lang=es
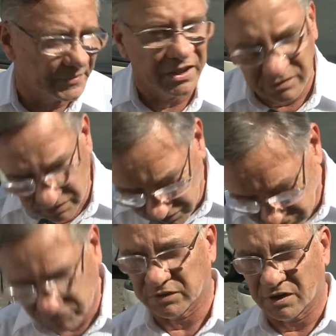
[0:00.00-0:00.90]
Entre
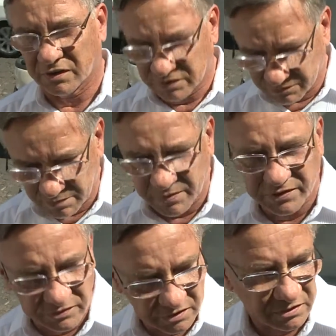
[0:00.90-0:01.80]
ellos está la estafa
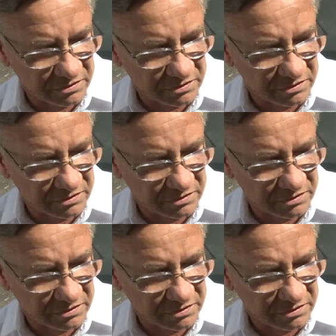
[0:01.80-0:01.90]
maestra.